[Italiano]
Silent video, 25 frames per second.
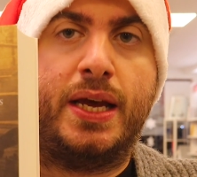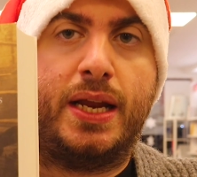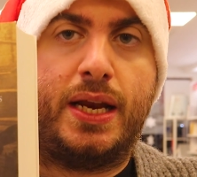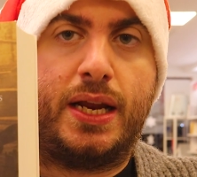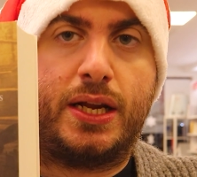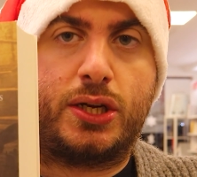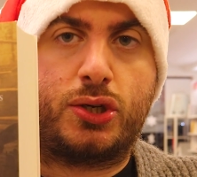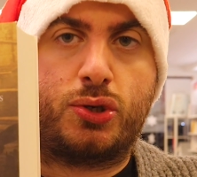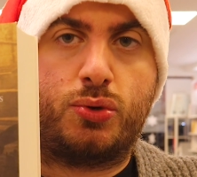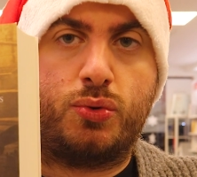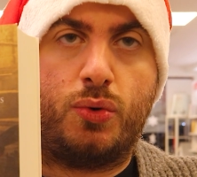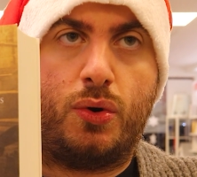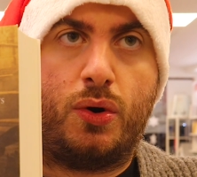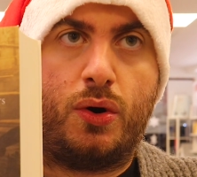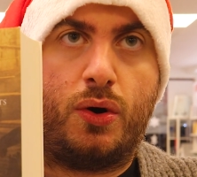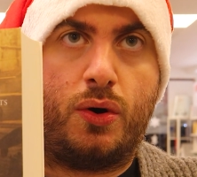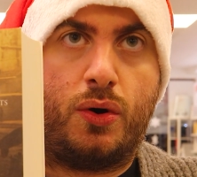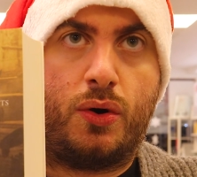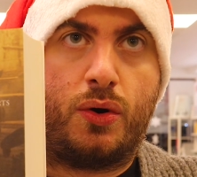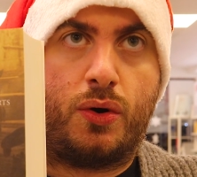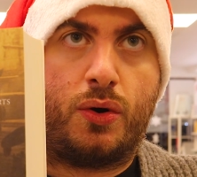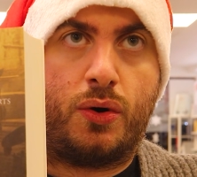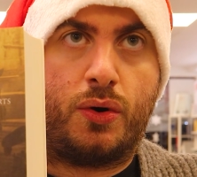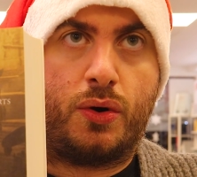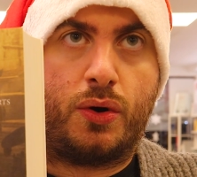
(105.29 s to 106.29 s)
il
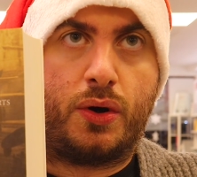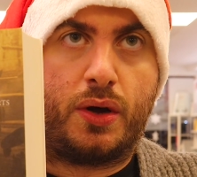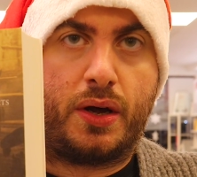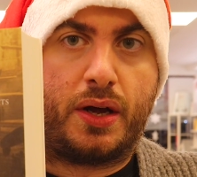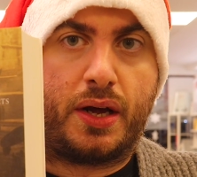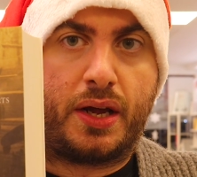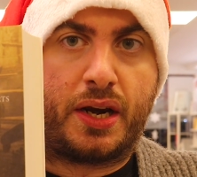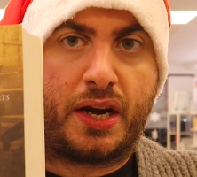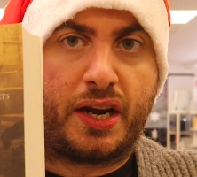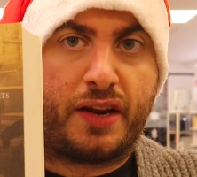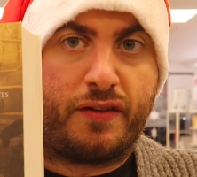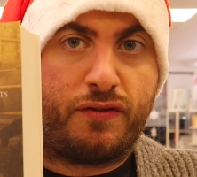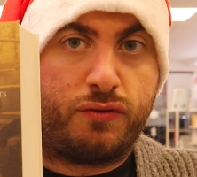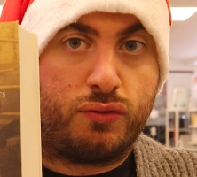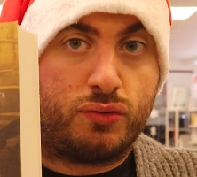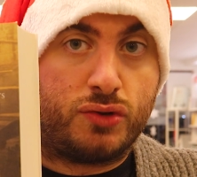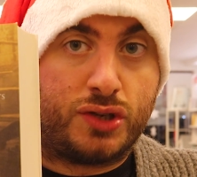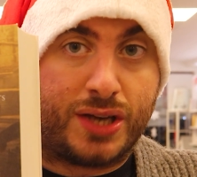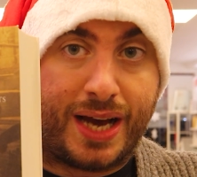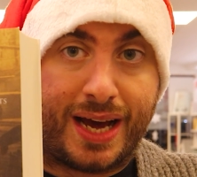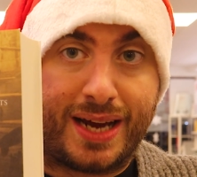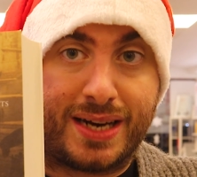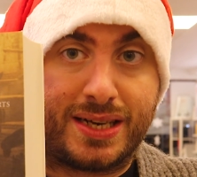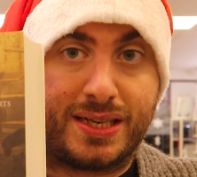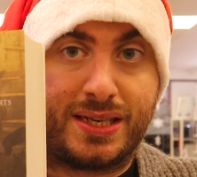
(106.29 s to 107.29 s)
suo
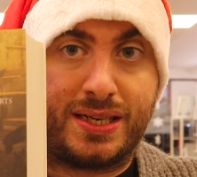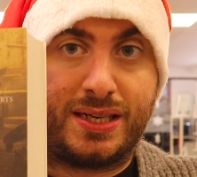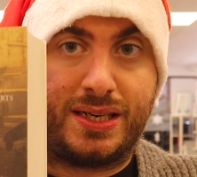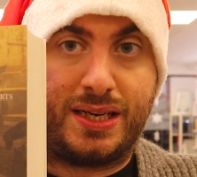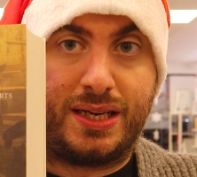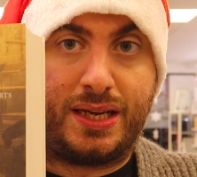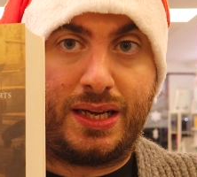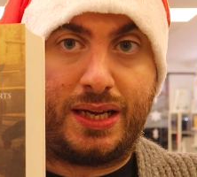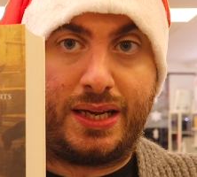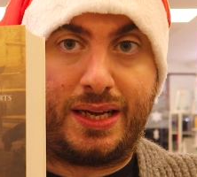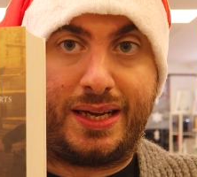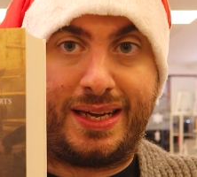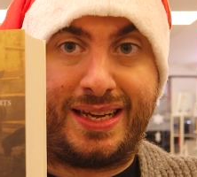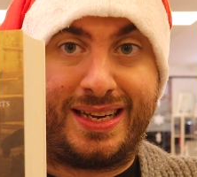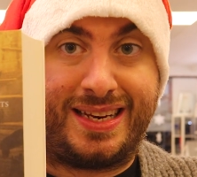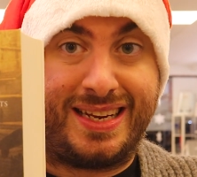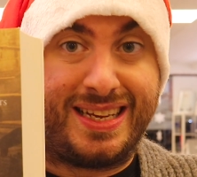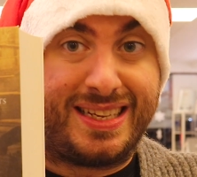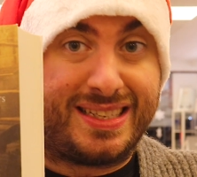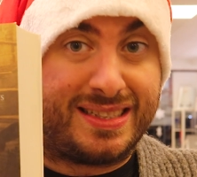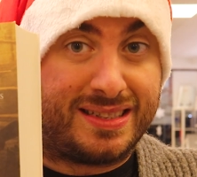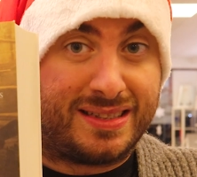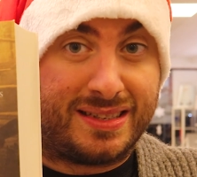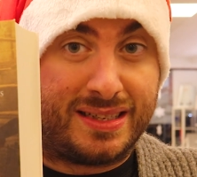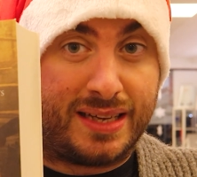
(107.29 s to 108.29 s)
rifugiarsi in
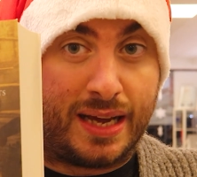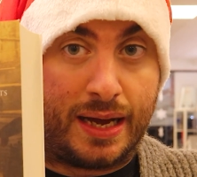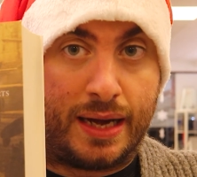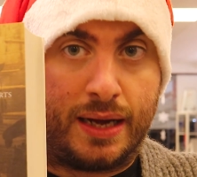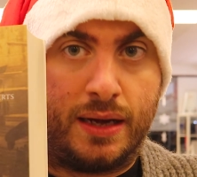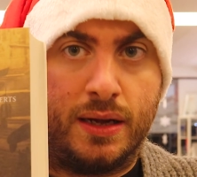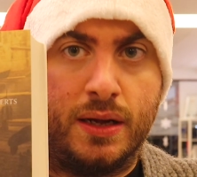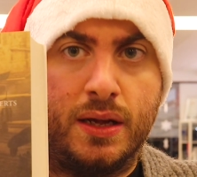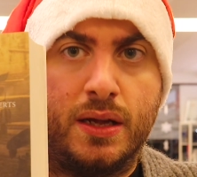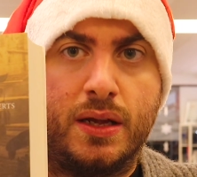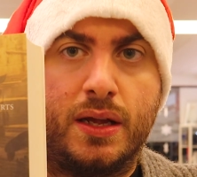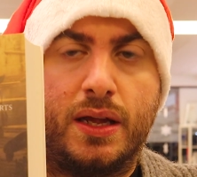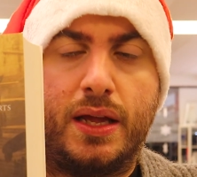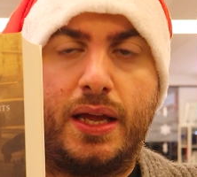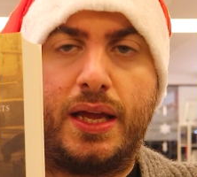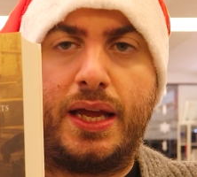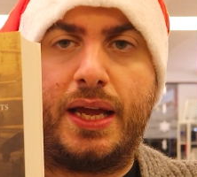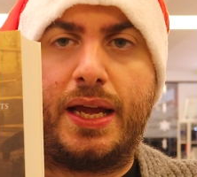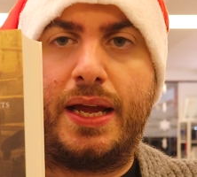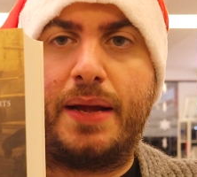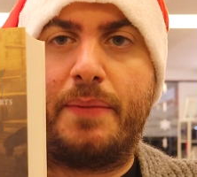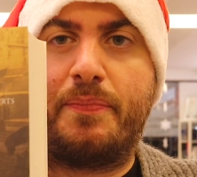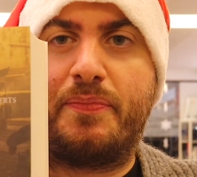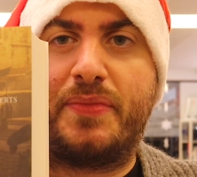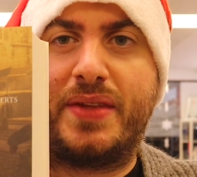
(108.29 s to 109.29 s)
India
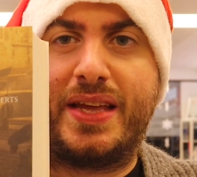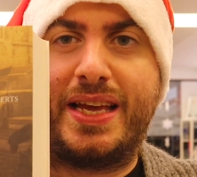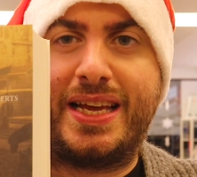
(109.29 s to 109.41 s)
e,